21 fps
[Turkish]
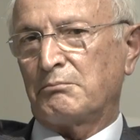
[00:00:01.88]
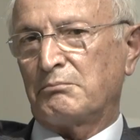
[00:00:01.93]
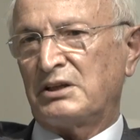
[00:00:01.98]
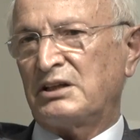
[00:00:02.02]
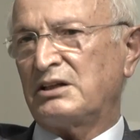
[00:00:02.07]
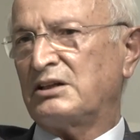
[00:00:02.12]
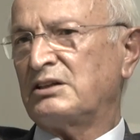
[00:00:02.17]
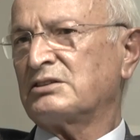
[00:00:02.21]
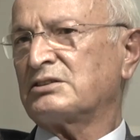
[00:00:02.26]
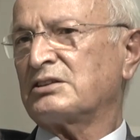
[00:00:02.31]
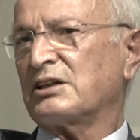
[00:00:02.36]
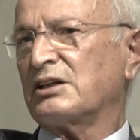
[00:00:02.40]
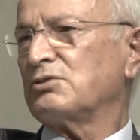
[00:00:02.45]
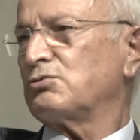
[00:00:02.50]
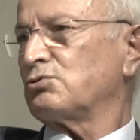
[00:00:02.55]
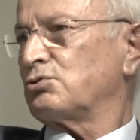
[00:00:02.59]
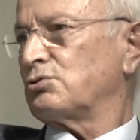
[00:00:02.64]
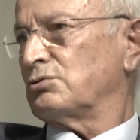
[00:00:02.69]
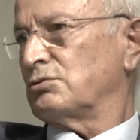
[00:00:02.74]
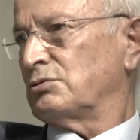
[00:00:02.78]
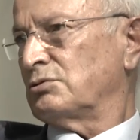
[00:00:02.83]
Bir insan
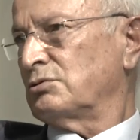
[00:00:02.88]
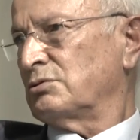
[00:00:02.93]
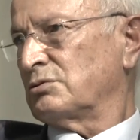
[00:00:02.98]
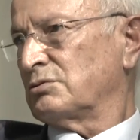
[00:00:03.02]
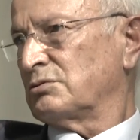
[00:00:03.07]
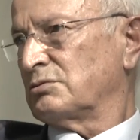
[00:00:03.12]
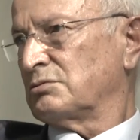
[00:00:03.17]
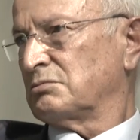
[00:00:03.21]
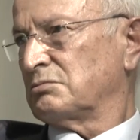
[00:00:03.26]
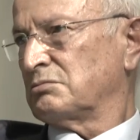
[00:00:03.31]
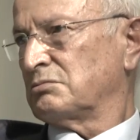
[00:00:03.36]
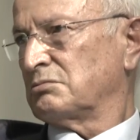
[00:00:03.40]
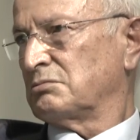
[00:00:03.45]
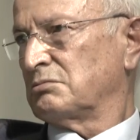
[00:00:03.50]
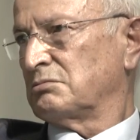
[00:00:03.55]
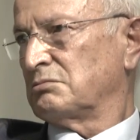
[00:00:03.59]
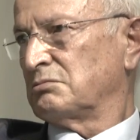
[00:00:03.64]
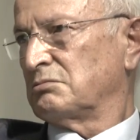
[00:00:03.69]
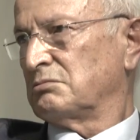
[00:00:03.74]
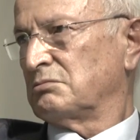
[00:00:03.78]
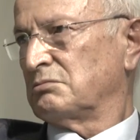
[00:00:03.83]
düşünün.
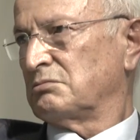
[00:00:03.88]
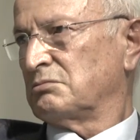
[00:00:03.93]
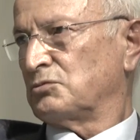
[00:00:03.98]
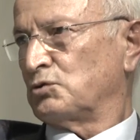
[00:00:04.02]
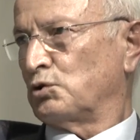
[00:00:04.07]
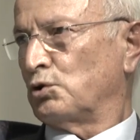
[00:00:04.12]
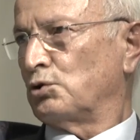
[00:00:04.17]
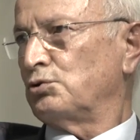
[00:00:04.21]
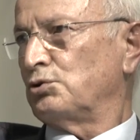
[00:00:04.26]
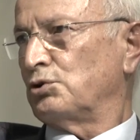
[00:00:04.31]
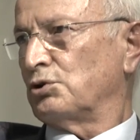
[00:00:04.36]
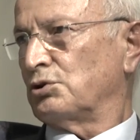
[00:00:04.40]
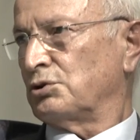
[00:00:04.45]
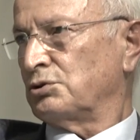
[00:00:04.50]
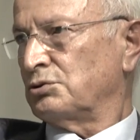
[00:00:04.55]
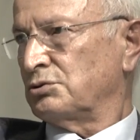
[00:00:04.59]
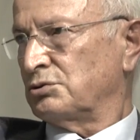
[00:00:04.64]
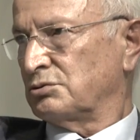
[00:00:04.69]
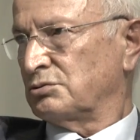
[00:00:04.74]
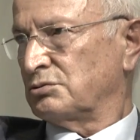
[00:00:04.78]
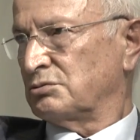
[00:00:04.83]
Doğuyor.
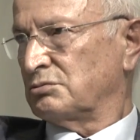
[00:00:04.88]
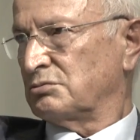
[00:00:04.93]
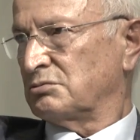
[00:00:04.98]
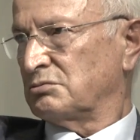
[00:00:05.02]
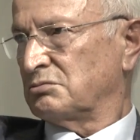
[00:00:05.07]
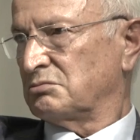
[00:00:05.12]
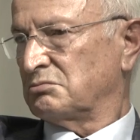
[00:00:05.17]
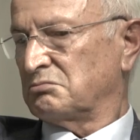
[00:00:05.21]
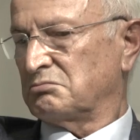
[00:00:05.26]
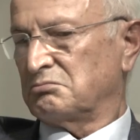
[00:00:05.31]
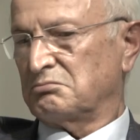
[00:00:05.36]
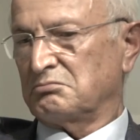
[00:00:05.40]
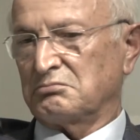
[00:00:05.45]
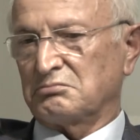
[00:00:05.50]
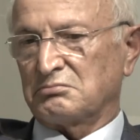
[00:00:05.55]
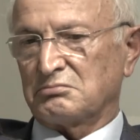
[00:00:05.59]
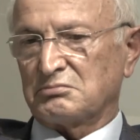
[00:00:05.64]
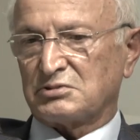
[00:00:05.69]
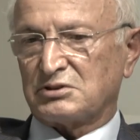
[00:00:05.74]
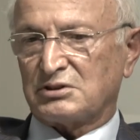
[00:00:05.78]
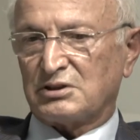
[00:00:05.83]

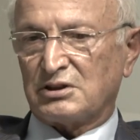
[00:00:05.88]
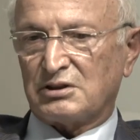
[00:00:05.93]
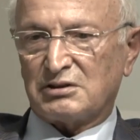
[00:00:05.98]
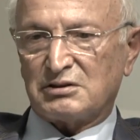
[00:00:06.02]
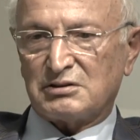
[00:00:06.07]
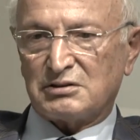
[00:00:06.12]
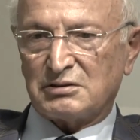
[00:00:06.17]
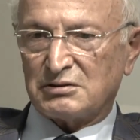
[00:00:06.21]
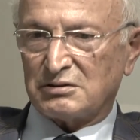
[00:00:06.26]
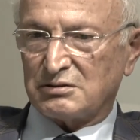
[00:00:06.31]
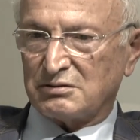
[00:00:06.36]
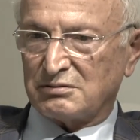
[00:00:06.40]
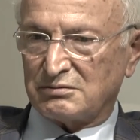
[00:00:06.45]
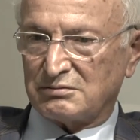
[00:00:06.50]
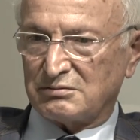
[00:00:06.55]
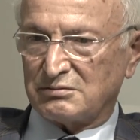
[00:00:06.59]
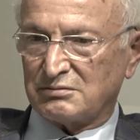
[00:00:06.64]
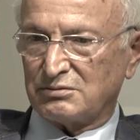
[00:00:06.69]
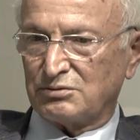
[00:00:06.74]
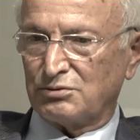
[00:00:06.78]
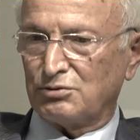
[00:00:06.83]
İşte
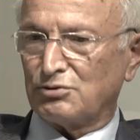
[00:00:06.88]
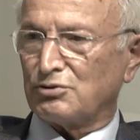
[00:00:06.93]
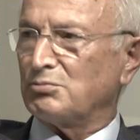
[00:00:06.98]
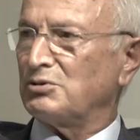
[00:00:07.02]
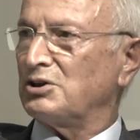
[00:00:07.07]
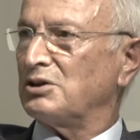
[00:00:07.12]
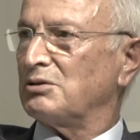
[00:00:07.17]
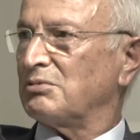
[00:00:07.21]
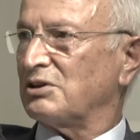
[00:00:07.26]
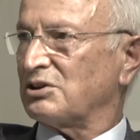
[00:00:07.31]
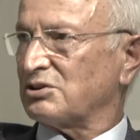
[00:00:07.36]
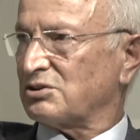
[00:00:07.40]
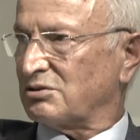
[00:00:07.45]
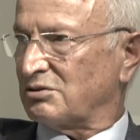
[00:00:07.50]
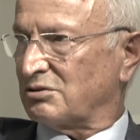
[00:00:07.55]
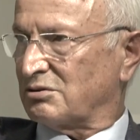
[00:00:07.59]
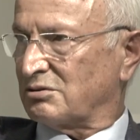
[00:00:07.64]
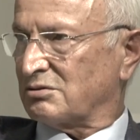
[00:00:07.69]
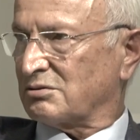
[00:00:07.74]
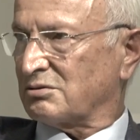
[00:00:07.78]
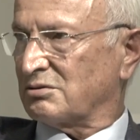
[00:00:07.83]
yürümeye
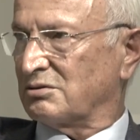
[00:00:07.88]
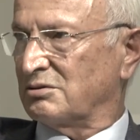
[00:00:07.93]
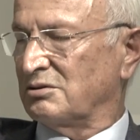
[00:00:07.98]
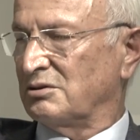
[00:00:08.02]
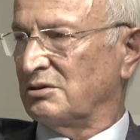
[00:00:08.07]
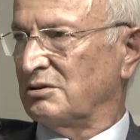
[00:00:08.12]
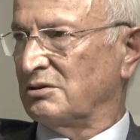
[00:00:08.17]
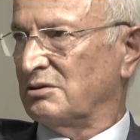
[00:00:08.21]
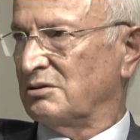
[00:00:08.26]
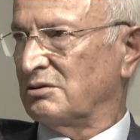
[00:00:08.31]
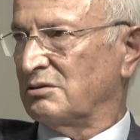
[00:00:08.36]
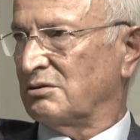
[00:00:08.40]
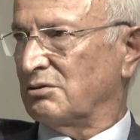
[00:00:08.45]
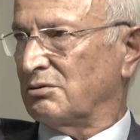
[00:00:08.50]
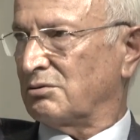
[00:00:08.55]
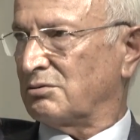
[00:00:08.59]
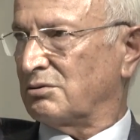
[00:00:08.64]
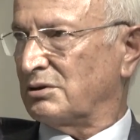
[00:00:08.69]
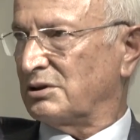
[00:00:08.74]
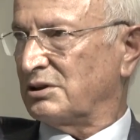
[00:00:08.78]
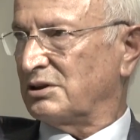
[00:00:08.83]
başlıyor.
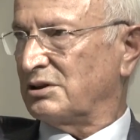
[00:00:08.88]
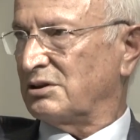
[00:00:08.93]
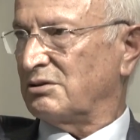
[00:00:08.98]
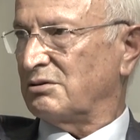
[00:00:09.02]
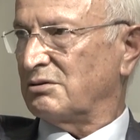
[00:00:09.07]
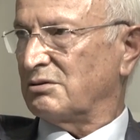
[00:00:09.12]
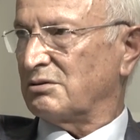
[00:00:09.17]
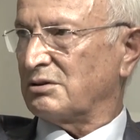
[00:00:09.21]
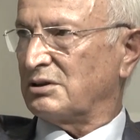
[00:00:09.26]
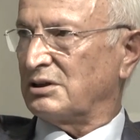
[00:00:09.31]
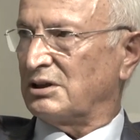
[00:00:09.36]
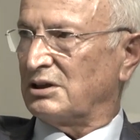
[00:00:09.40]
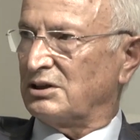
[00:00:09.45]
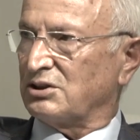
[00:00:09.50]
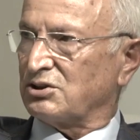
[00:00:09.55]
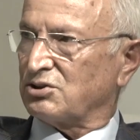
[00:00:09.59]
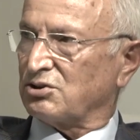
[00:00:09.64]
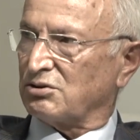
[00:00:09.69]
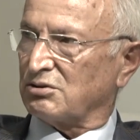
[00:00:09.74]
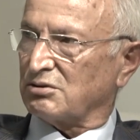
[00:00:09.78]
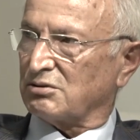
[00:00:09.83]
Okula gidiyor,
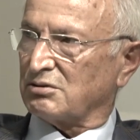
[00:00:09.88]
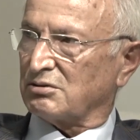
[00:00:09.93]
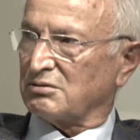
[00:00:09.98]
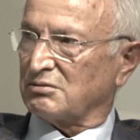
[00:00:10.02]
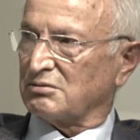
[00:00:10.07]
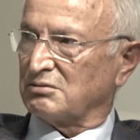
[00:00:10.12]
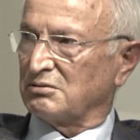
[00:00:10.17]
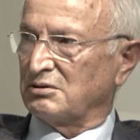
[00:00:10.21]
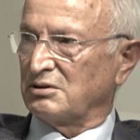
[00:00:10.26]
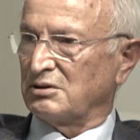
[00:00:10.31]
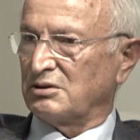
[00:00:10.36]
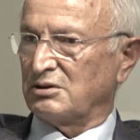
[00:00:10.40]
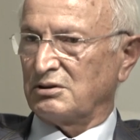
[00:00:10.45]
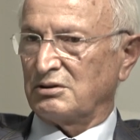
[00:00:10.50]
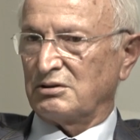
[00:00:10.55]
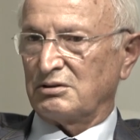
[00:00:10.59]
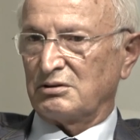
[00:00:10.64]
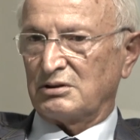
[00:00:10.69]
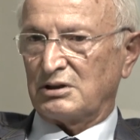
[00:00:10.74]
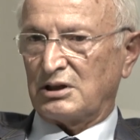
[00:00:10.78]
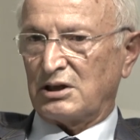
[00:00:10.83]
gelişiyor.
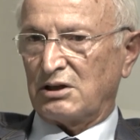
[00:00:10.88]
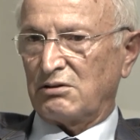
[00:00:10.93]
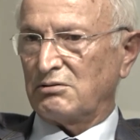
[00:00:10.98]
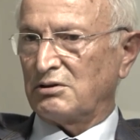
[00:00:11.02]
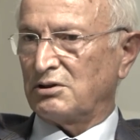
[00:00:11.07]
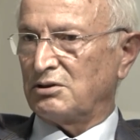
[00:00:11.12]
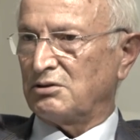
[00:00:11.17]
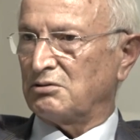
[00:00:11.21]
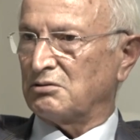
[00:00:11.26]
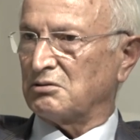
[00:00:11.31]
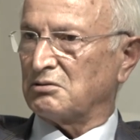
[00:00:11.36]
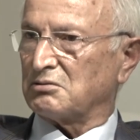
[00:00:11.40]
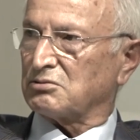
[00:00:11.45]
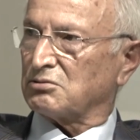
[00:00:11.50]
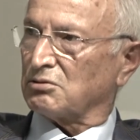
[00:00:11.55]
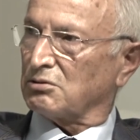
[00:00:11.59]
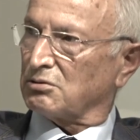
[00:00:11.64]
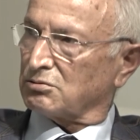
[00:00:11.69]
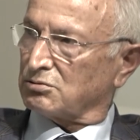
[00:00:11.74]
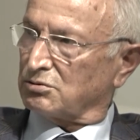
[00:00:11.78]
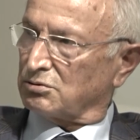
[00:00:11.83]
Evleniyor,
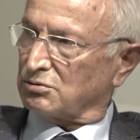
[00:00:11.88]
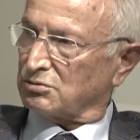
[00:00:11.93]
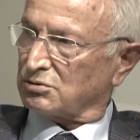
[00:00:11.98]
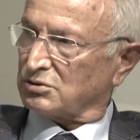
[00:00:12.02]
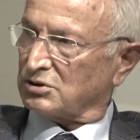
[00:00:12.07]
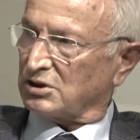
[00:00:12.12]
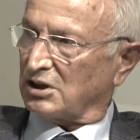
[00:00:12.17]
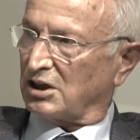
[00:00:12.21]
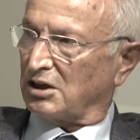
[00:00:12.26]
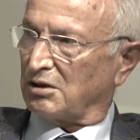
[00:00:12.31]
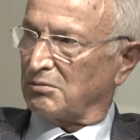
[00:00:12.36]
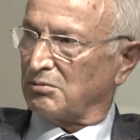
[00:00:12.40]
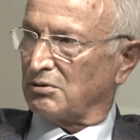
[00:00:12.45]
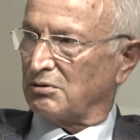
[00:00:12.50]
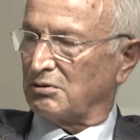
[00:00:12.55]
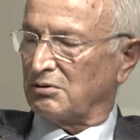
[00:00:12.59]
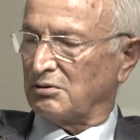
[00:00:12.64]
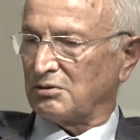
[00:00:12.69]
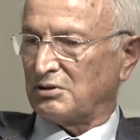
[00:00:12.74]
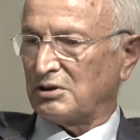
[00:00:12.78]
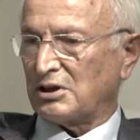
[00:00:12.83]
çoluk çocuk sahibi
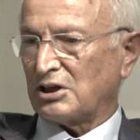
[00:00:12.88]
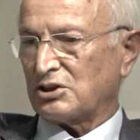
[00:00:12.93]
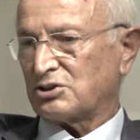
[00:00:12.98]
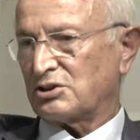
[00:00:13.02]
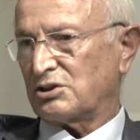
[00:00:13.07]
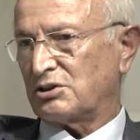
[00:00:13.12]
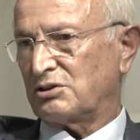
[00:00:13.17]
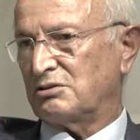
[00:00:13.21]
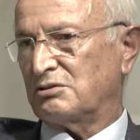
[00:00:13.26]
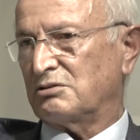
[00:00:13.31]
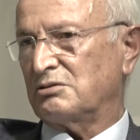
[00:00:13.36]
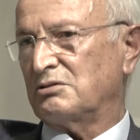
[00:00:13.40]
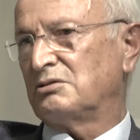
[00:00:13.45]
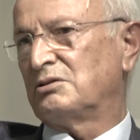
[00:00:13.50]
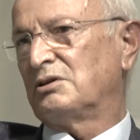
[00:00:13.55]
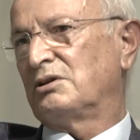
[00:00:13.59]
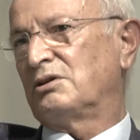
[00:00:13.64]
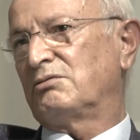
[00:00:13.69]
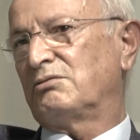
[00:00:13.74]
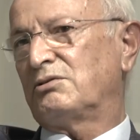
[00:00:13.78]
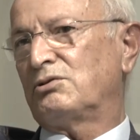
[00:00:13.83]
oluyor, yaşlanıyor
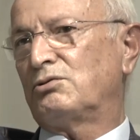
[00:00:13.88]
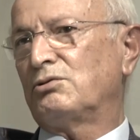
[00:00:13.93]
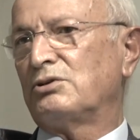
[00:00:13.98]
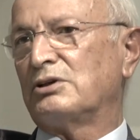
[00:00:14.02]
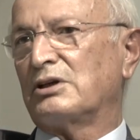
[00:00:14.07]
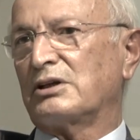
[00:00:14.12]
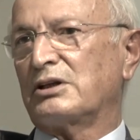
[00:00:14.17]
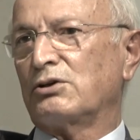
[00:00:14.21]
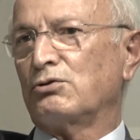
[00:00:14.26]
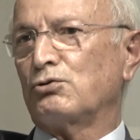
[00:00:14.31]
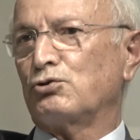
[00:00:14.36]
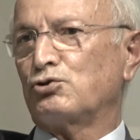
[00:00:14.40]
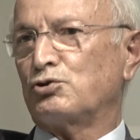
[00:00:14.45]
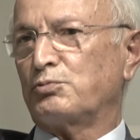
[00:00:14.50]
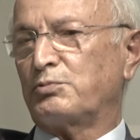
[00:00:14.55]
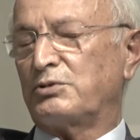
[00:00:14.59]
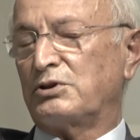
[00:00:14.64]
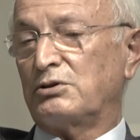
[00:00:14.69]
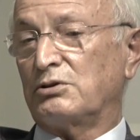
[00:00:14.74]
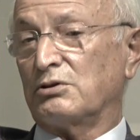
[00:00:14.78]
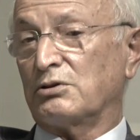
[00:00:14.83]
ve dünyadan
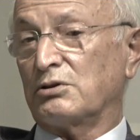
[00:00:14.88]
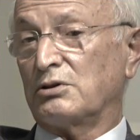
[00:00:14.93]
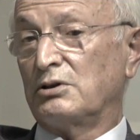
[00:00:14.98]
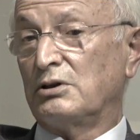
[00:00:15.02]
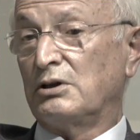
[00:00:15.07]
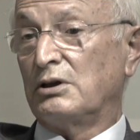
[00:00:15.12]
göçüp gidiyor.